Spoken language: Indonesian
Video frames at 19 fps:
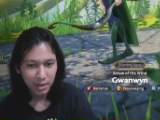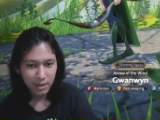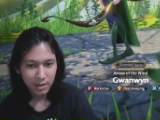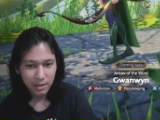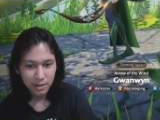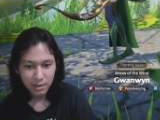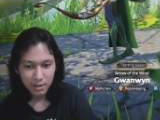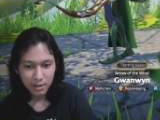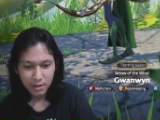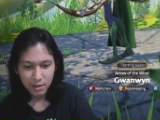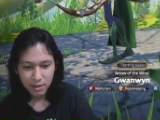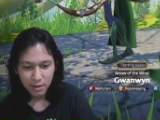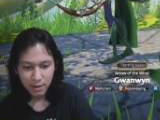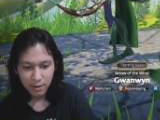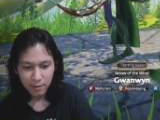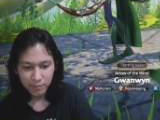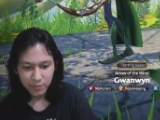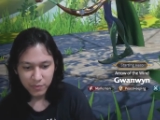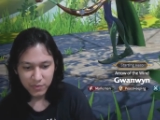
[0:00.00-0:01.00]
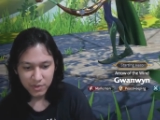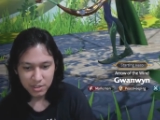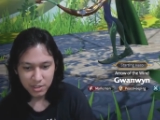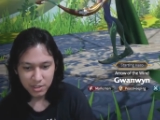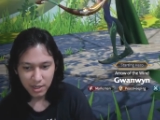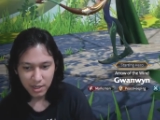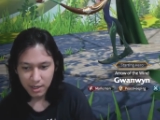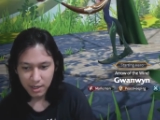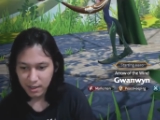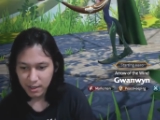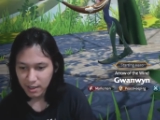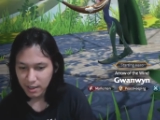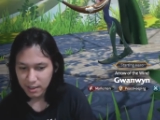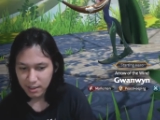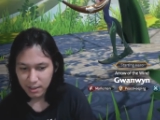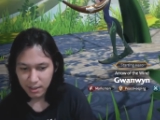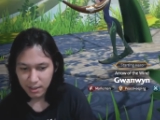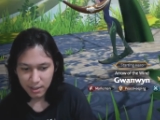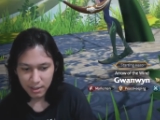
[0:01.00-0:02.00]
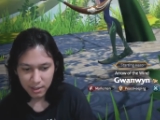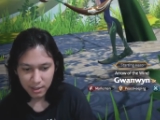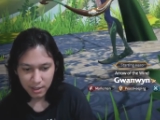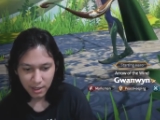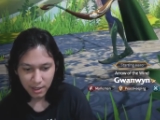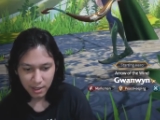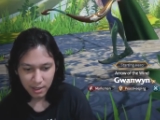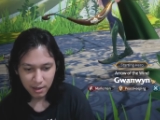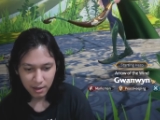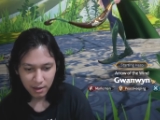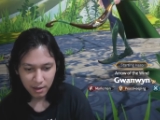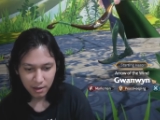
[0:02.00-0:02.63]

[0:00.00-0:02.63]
ya. Sedangkan ini ya, uh,